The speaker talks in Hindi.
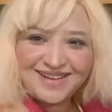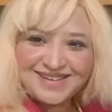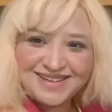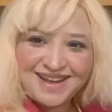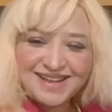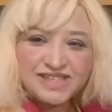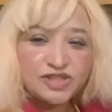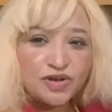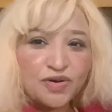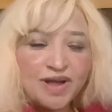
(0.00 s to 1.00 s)
जी गाइस
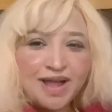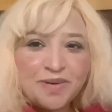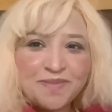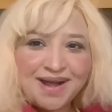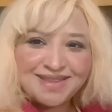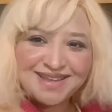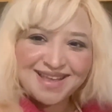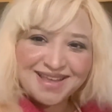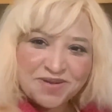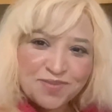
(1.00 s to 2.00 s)
तो बात
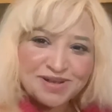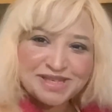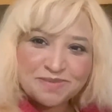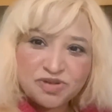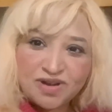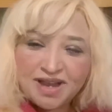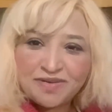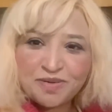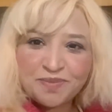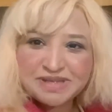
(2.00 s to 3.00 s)
यह है कि मौसम जो
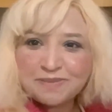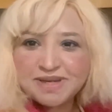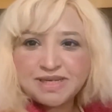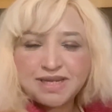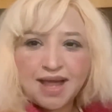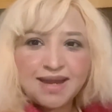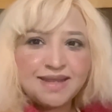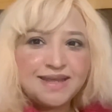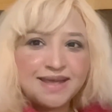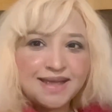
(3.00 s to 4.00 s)
है वो समझ नहीं आ
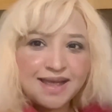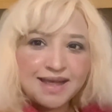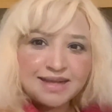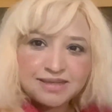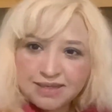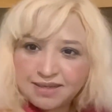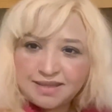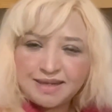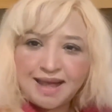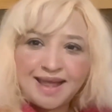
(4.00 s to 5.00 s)
रही कि
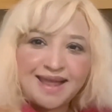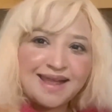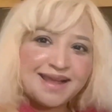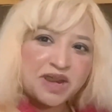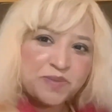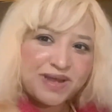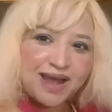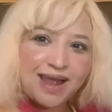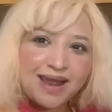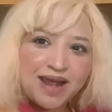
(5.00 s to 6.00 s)
सर्दी का है गर्मी
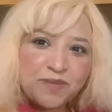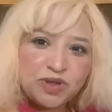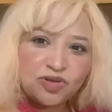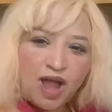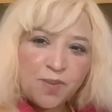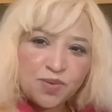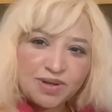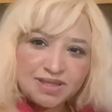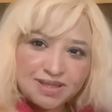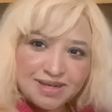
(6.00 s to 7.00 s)
का है कभी तो आपको
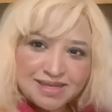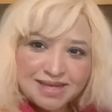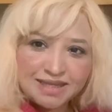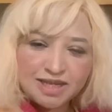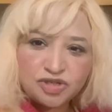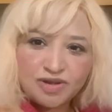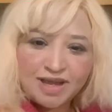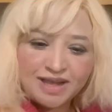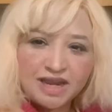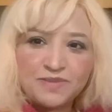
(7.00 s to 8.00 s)
इतनी ज़्यादा जो
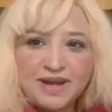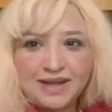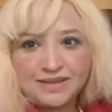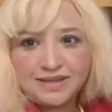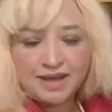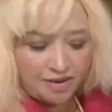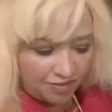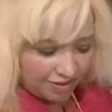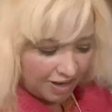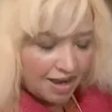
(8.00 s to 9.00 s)
है गर्मी लगती है
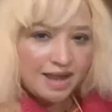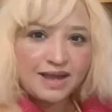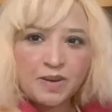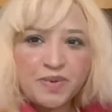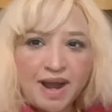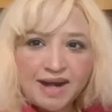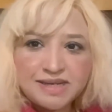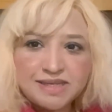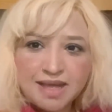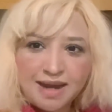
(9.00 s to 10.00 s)
और
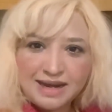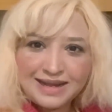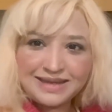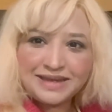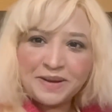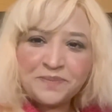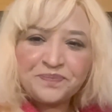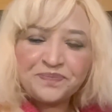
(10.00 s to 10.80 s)
घबराहट सी आने लगी है